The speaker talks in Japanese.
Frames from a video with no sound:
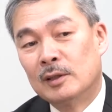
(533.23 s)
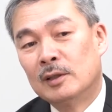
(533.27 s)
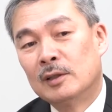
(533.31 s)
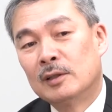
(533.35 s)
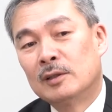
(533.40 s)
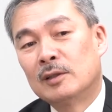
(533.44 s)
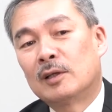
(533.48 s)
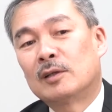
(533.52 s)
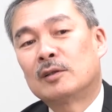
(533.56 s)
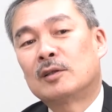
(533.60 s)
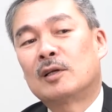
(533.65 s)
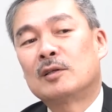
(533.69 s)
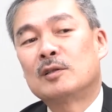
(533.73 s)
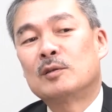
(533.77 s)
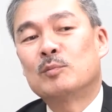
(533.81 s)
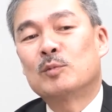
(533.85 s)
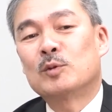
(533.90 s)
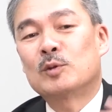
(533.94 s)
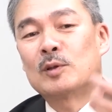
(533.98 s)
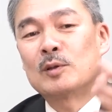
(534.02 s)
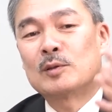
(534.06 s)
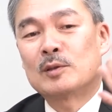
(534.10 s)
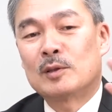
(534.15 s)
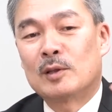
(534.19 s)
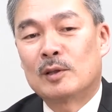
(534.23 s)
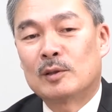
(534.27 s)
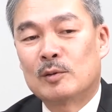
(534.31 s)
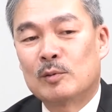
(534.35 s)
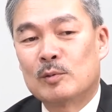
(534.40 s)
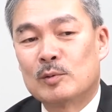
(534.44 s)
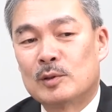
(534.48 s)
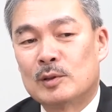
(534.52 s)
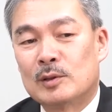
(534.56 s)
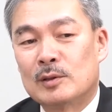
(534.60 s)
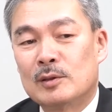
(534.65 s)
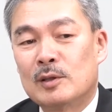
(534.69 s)
だから他人も幸せになっ
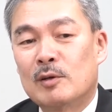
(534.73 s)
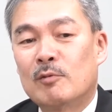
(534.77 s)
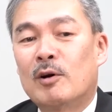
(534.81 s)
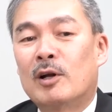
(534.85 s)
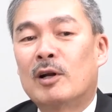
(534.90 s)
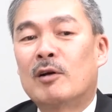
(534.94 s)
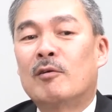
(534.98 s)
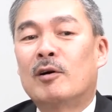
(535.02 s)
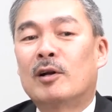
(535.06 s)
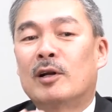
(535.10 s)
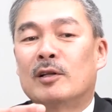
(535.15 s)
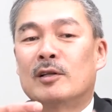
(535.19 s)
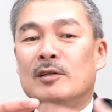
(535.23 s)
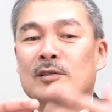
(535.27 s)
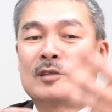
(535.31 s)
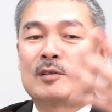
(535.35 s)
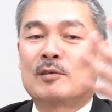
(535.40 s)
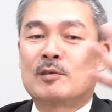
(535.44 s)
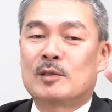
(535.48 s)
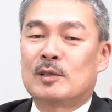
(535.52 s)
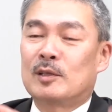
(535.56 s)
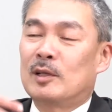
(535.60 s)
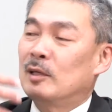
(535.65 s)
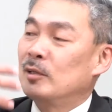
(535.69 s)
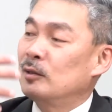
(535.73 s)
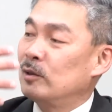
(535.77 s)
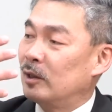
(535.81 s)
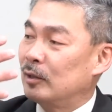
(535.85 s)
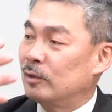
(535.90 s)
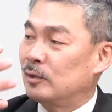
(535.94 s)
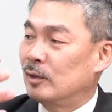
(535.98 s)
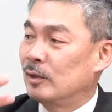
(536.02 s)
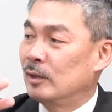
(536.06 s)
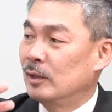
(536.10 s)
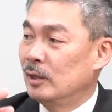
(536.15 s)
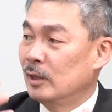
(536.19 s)
てほしいで、我々で幸せになりた
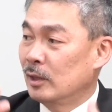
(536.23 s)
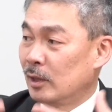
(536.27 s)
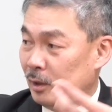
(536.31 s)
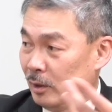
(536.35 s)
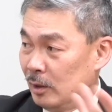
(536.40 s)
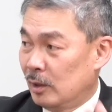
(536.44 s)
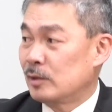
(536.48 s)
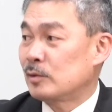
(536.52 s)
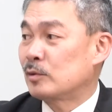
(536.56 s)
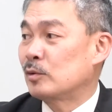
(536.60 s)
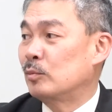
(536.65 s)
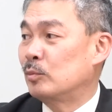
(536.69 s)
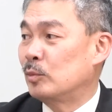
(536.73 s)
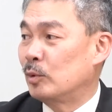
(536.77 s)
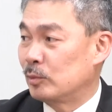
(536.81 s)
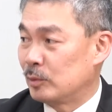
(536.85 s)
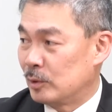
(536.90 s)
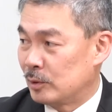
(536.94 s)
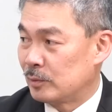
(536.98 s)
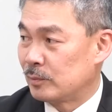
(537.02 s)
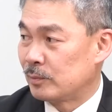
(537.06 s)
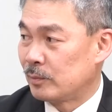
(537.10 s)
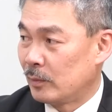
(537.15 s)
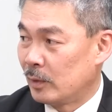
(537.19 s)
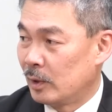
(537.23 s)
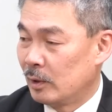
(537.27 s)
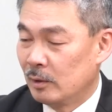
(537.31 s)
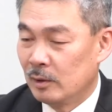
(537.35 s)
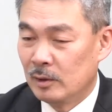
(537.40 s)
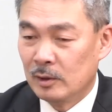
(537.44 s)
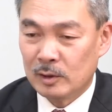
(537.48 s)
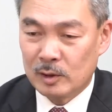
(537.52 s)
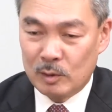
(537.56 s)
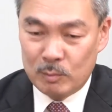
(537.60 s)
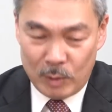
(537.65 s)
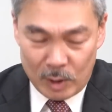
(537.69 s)
いって必ず思うんです。はい、
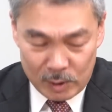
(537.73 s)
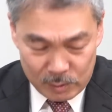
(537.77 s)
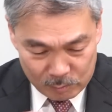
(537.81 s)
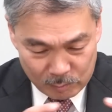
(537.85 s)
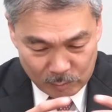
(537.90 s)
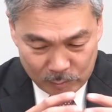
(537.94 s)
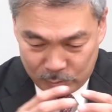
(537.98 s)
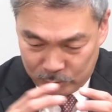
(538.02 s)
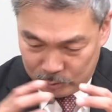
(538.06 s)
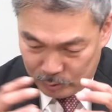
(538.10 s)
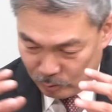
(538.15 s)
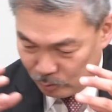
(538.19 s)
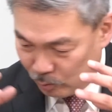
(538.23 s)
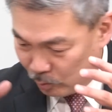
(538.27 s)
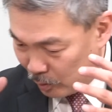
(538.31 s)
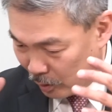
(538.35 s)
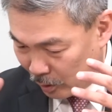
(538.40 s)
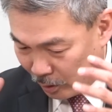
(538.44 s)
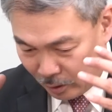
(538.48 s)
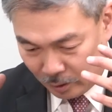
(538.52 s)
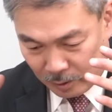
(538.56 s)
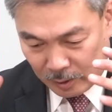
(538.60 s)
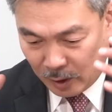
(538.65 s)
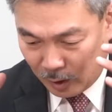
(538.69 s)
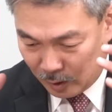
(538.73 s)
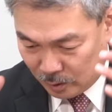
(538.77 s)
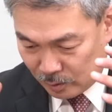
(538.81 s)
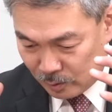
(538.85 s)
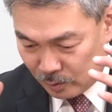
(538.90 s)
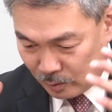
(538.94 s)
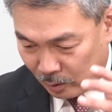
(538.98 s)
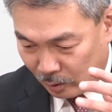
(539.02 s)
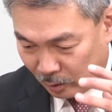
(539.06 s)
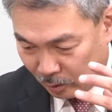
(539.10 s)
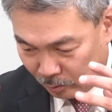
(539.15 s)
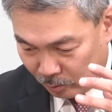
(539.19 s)
で、まずは国の中大
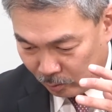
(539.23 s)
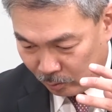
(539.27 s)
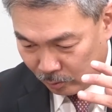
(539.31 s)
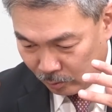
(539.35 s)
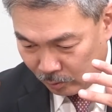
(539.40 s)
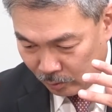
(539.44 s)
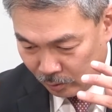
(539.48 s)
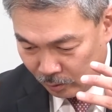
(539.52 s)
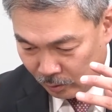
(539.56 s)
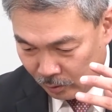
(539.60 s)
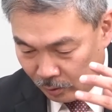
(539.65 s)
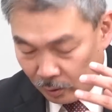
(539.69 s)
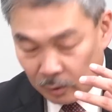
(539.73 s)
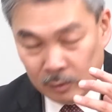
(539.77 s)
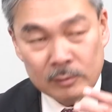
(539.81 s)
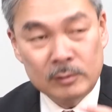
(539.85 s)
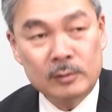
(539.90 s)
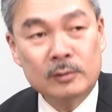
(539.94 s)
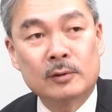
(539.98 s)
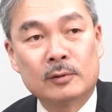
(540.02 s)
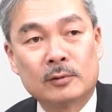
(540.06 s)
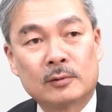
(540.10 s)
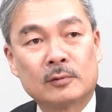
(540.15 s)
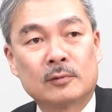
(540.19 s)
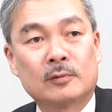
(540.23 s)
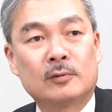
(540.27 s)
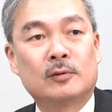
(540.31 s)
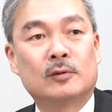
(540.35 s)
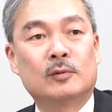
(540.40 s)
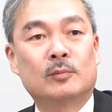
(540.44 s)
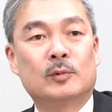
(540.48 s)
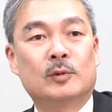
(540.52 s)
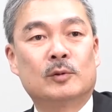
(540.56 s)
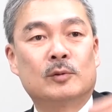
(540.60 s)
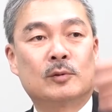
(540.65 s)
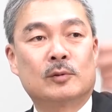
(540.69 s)
事だけど、ふと
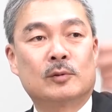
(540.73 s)
外を見る